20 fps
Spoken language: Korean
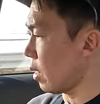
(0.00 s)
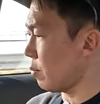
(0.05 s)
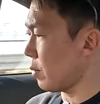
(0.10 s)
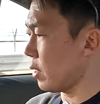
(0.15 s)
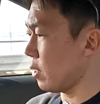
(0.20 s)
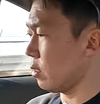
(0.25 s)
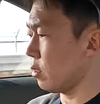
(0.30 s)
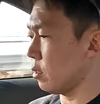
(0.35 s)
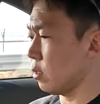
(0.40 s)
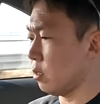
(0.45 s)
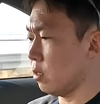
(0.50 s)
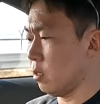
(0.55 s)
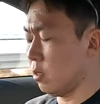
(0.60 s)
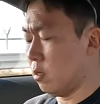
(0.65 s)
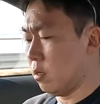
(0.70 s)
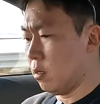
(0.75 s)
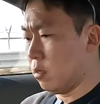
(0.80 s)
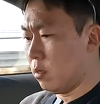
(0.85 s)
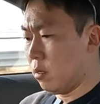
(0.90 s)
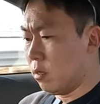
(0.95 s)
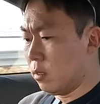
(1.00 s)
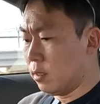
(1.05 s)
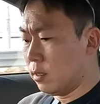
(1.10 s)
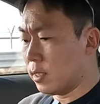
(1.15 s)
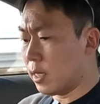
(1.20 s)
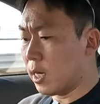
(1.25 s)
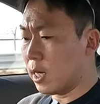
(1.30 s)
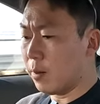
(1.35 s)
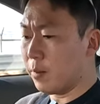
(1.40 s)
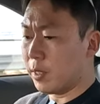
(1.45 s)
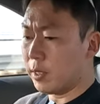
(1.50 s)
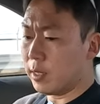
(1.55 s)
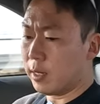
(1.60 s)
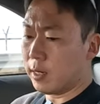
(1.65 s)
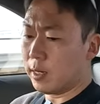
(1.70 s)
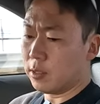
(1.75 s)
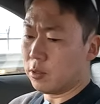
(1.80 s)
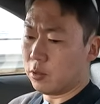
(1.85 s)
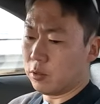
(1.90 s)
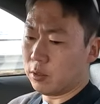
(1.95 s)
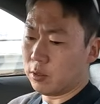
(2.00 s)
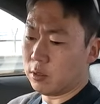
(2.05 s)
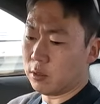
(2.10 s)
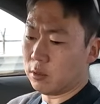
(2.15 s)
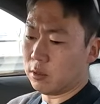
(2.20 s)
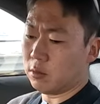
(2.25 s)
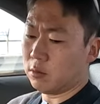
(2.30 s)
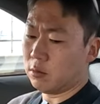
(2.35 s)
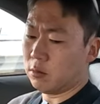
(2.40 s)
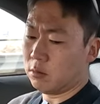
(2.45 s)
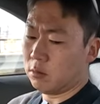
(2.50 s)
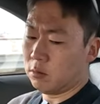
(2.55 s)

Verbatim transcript: 다만 사람에 따라서는